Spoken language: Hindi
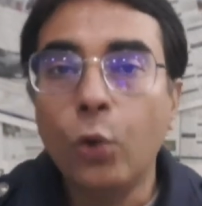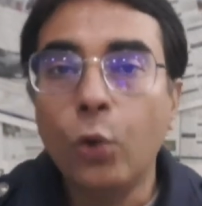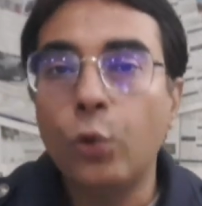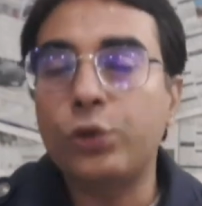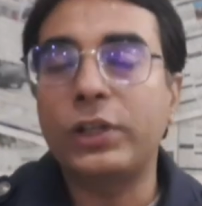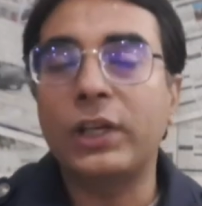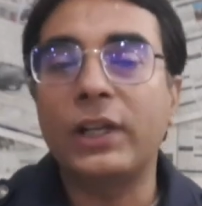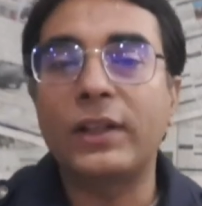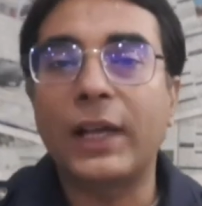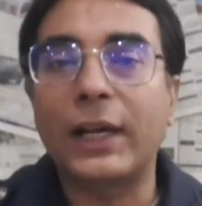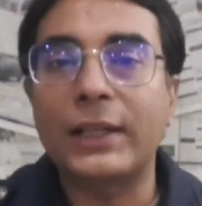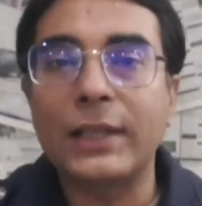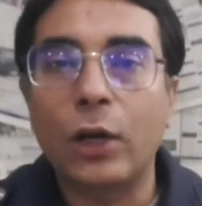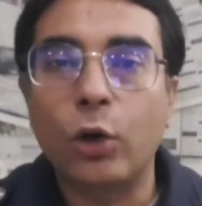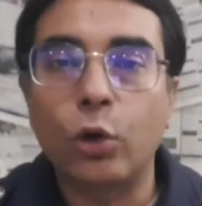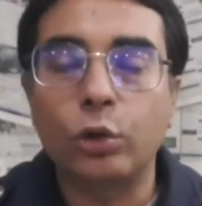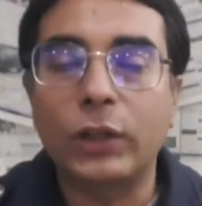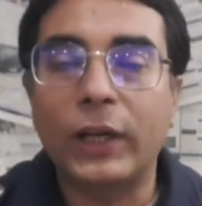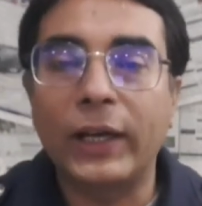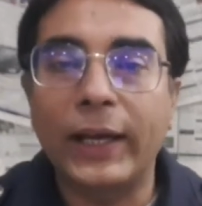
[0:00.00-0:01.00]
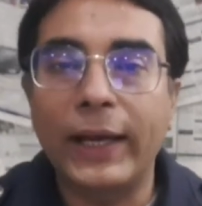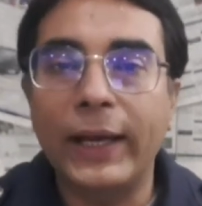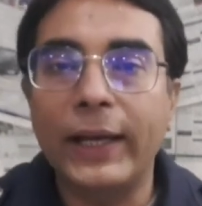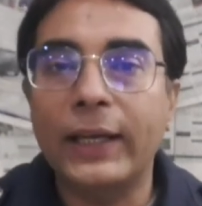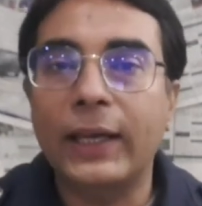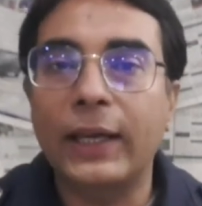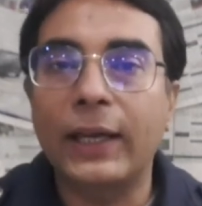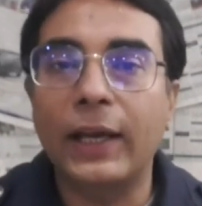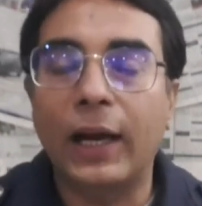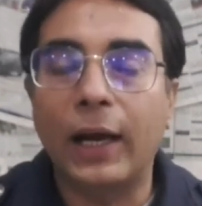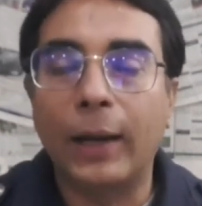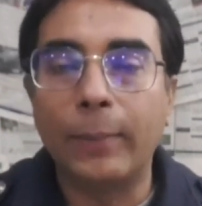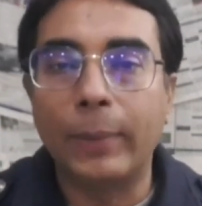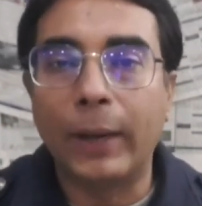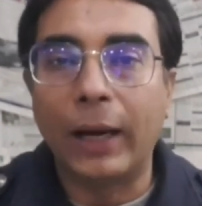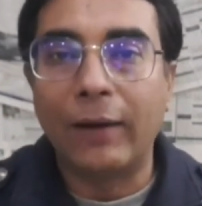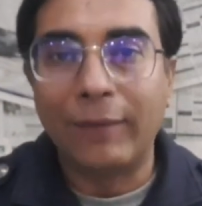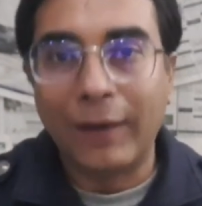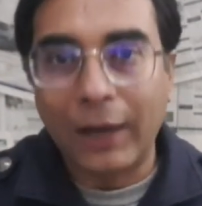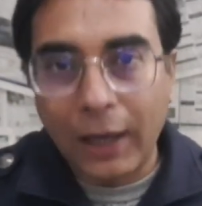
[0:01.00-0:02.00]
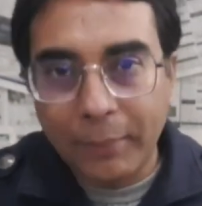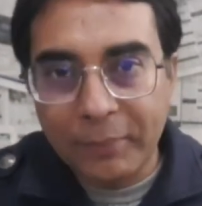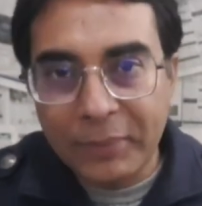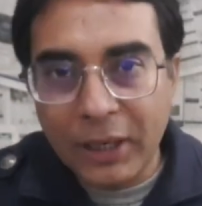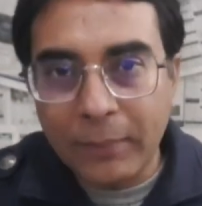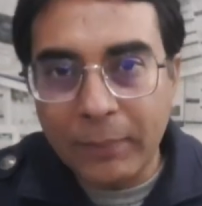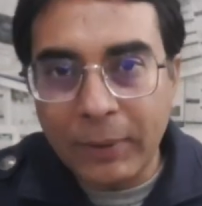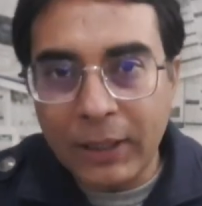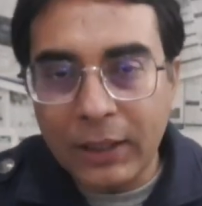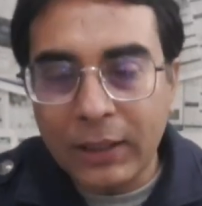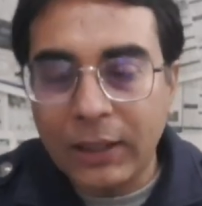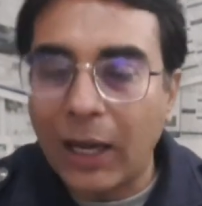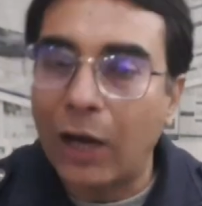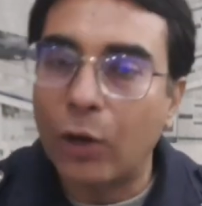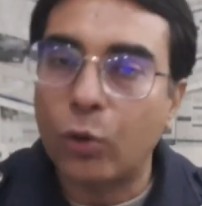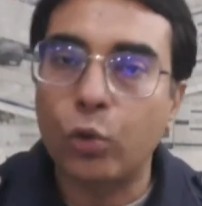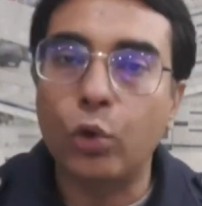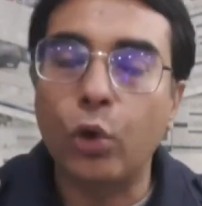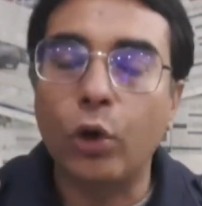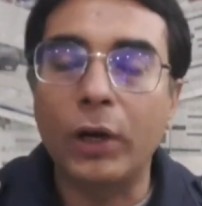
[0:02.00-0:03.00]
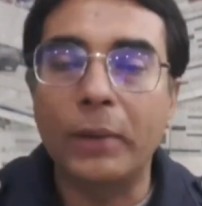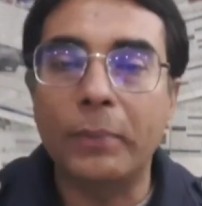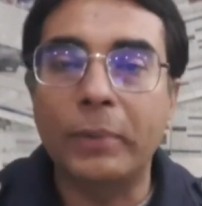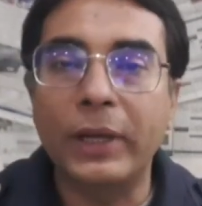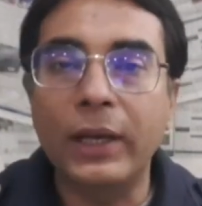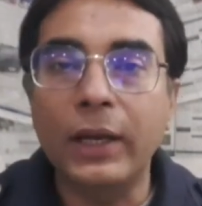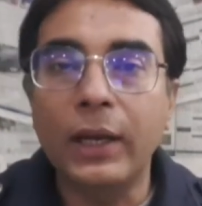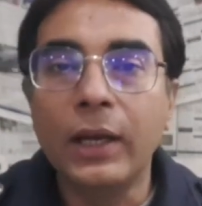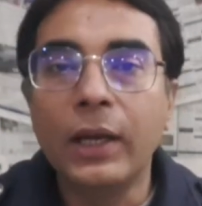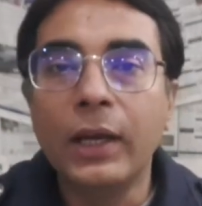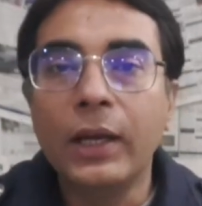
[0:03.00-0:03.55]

उससे अंदाजा होता है कि अब आवाम ने भी कारकुनों ने भी